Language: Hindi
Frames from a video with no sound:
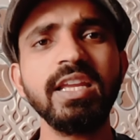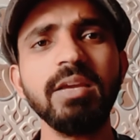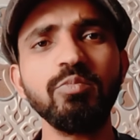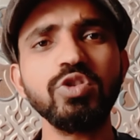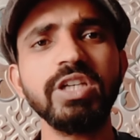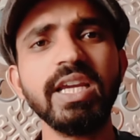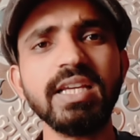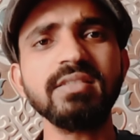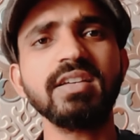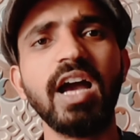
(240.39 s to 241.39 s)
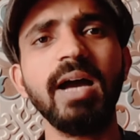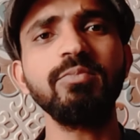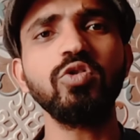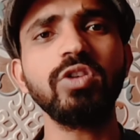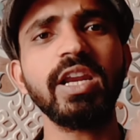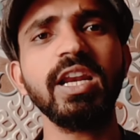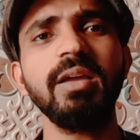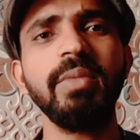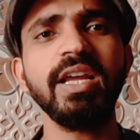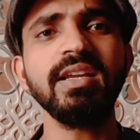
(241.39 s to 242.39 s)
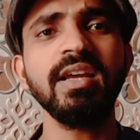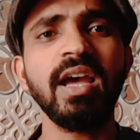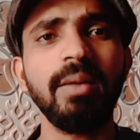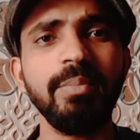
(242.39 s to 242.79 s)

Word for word: कि मुझे इस काम को करने में